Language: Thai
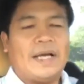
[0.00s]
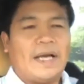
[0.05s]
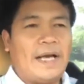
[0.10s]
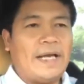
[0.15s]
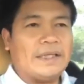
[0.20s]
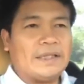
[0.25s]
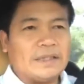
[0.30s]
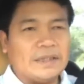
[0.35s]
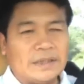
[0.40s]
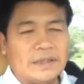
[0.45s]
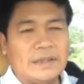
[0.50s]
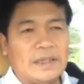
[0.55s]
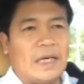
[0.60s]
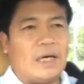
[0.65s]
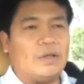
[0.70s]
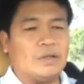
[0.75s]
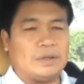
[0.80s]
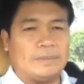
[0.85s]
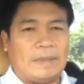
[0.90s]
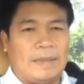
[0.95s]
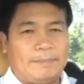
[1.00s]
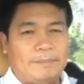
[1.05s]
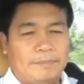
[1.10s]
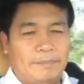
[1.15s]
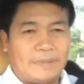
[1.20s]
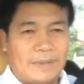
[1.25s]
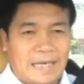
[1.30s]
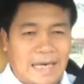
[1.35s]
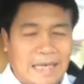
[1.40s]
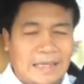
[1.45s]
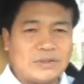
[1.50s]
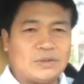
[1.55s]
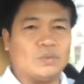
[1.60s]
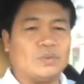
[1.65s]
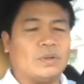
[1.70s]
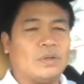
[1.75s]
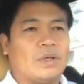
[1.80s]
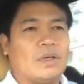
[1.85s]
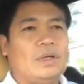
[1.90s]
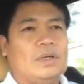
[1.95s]
ให้ถือเอาฉบับล่าสุ
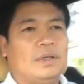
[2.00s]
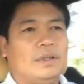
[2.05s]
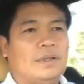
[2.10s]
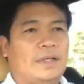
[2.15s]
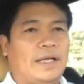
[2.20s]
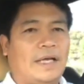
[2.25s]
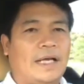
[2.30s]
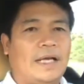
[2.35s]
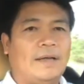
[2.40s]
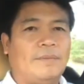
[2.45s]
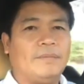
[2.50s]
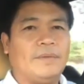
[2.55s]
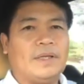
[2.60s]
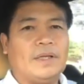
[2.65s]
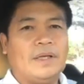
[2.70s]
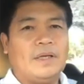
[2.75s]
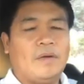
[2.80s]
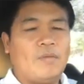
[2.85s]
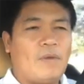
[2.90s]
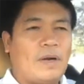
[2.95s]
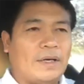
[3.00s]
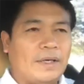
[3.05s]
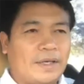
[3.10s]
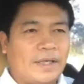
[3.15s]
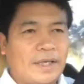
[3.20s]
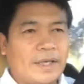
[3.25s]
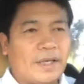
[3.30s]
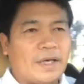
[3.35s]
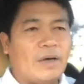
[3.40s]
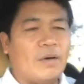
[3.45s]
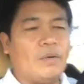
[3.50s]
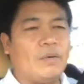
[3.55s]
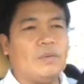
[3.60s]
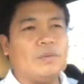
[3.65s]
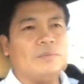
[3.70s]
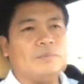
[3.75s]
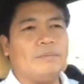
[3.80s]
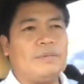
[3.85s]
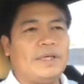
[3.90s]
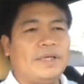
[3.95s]
ดนะฮะวันนี้เรา
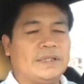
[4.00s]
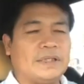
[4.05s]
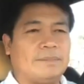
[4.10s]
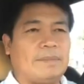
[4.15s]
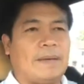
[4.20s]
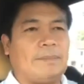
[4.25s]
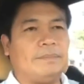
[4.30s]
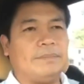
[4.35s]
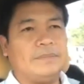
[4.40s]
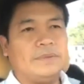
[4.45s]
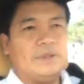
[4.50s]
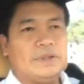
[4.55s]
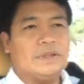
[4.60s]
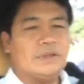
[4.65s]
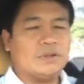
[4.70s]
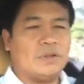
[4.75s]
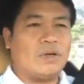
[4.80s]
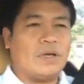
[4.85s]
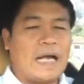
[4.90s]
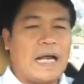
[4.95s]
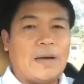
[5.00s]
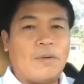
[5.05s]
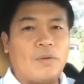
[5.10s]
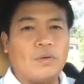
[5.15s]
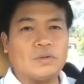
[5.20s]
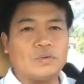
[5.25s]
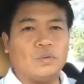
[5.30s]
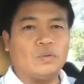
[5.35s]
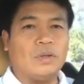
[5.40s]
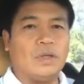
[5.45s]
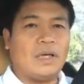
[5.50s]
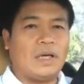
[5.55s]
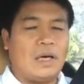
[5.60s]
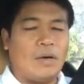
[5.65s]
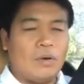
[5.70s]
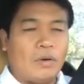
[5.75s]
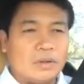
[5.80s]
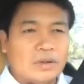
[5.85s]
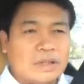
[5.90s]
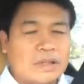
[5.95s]
มีฉบับสองห้าหกศูนย์เรา
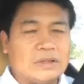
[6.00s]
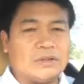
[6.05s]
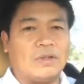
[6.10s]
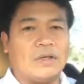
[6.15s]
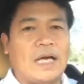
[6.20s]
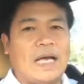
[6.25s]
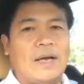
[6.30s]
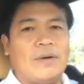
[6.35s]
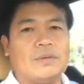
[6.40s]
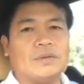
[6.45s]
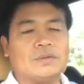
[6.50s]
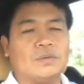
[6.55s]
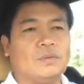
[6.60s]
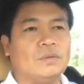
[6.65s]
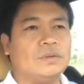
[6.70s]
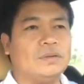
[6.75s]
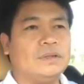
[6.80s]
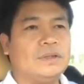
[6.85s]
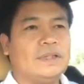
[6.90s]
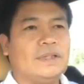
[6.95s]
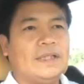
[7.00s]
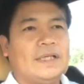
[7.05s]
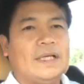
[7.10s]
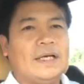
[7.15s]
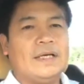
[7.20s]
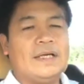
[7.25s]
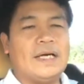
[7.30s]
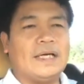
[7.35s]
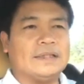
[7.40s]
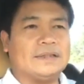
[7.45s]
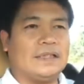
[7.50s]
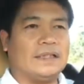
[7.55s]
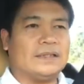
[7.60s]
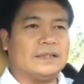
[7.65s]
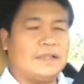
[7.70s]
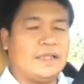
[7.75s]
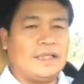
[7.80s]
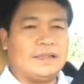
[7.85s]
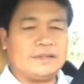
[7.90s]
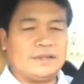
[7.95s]
ก็ถือสองห้าหกศูนย์เรื่องสิท
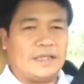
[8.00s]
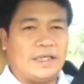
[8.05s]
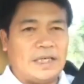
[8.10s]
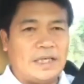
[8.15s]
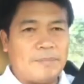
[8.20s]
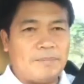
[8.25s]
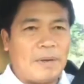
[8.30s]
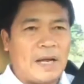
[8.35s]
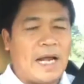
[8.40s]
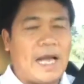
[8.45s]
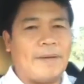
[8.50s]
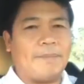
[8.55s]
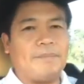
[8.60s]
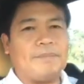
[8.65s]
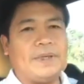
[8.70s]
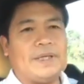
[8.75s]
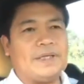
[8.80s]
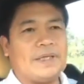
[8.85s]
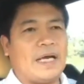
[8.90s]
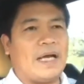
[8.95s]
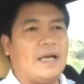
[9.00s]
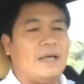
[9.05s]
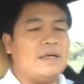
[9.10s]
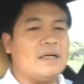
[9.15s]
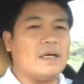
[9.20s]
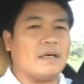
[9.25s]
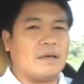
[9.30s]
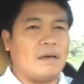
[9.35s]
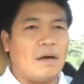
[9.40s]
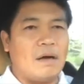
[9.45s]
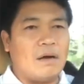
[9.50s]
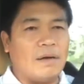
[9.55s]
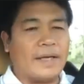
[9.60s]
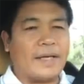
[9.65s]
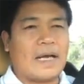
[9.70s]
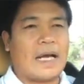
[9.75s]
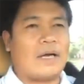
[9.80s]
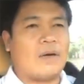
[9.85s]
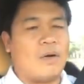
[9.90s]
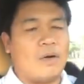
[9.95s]
ธิเสรีภาพในการเลือกร้องใน
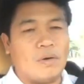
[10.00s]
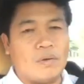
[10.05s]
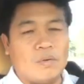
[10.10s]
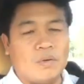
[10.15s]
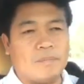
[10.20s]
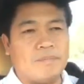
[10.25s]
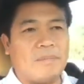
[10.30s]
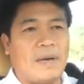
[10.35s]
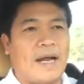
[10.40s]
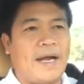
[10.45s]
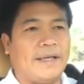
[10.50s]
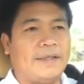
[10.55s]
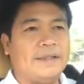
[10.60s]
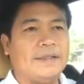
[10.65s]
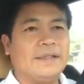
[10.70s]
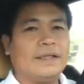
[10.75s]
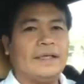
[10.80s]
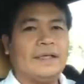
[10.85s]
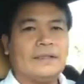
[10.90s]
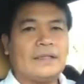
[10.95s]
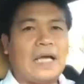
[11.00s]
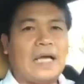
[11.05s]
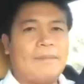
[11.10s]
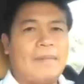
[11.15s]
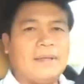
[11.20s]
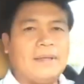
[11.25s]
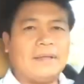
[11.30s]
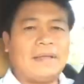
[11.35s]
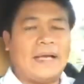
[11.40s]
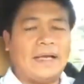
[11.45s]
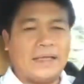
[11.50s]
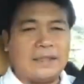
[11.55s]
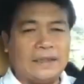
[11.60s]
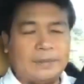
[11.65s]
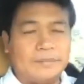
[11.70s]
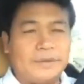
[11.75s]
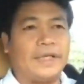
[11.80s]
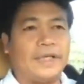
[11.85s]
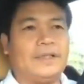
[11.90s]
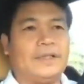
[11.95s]
การออกกฎหมายตามมาตราเจ็ด
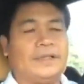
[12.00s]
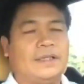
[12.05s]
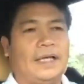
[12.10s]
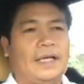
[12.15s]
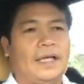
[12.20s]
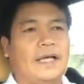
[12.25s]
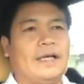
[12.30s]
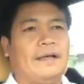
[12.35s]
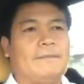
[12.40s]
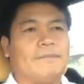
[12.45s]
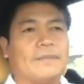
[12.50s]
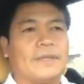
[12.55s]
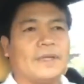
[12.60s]
สิบเจ็ดนะฮะ